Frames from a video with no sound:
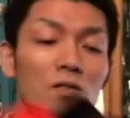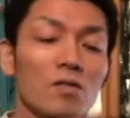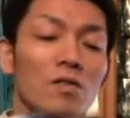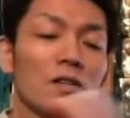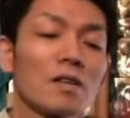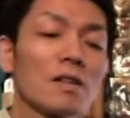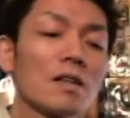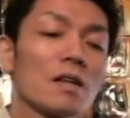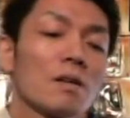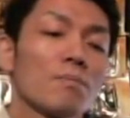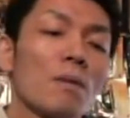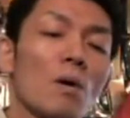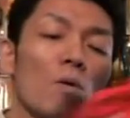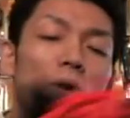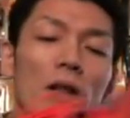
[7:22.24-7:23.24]
クス。
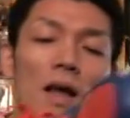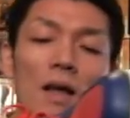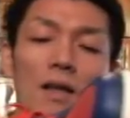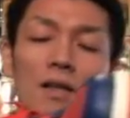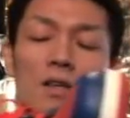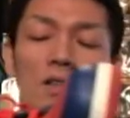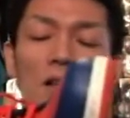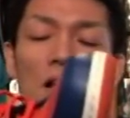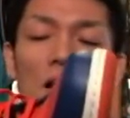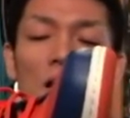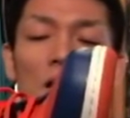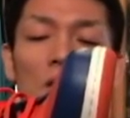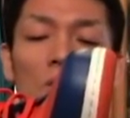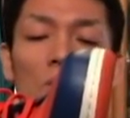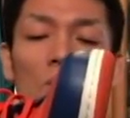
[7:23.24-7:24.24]
まあ、これね、確かね、
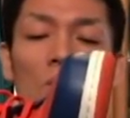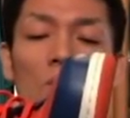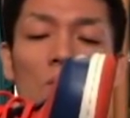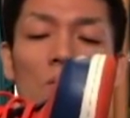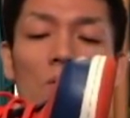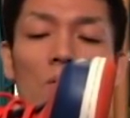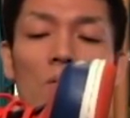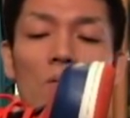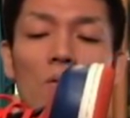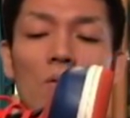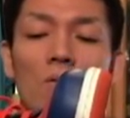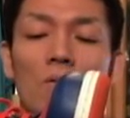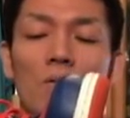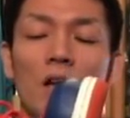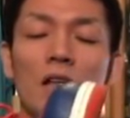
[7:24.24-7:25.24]
えっ
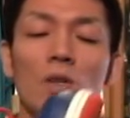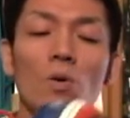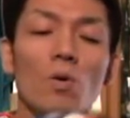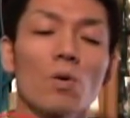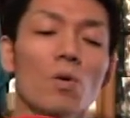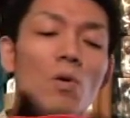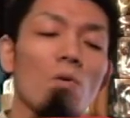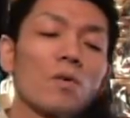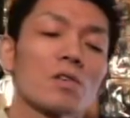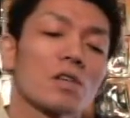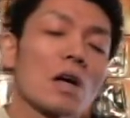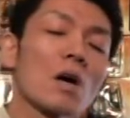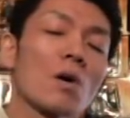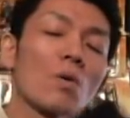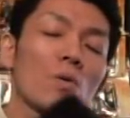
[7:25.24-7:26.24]
と、レトロの
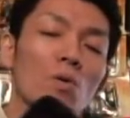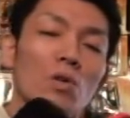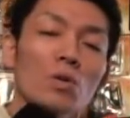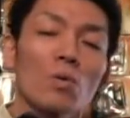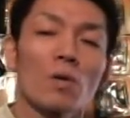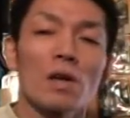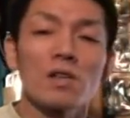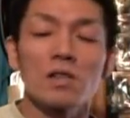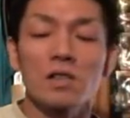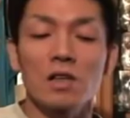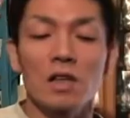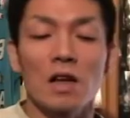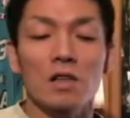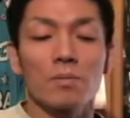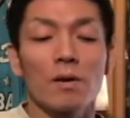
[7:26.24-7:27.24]
シカゴの時と同じ時期
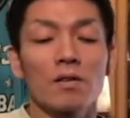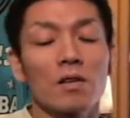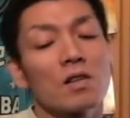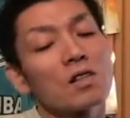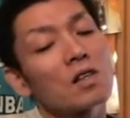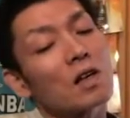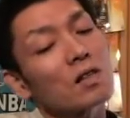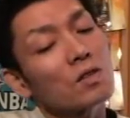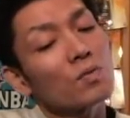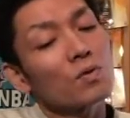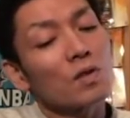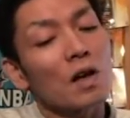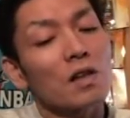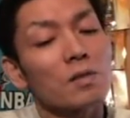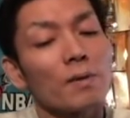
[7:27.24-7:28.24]
に発売され、いちがつふ
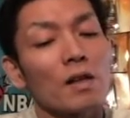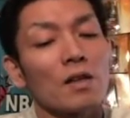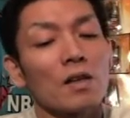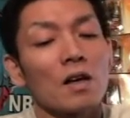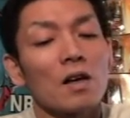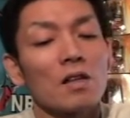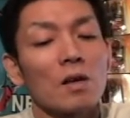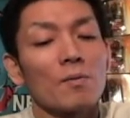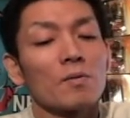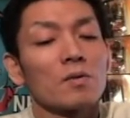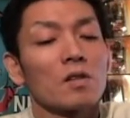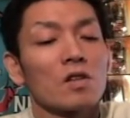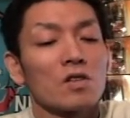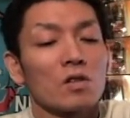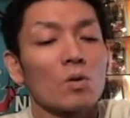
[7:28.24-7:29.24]
つか発売だったかな、多分、
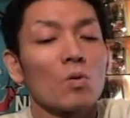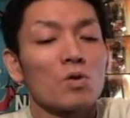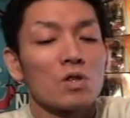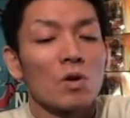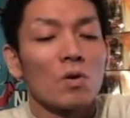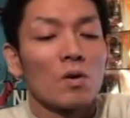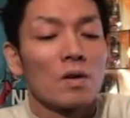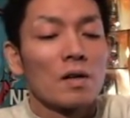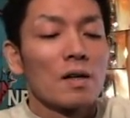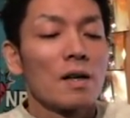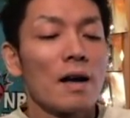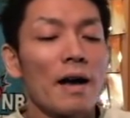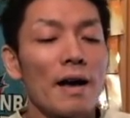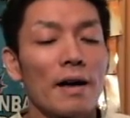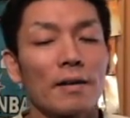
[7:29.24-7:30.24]
確か当時の。
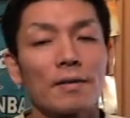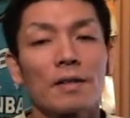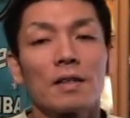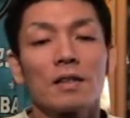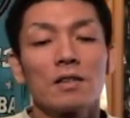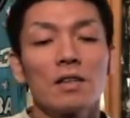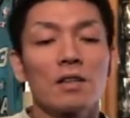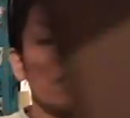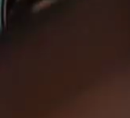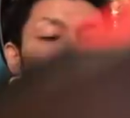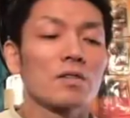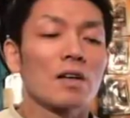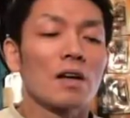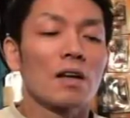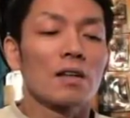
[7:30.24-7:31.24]
はい、
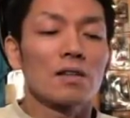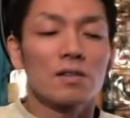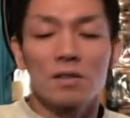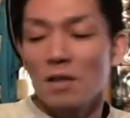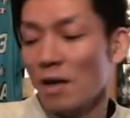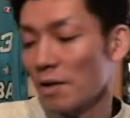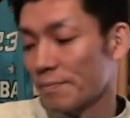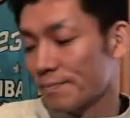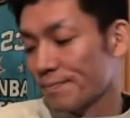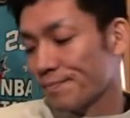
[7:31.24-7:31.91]
ニックスカラーですね。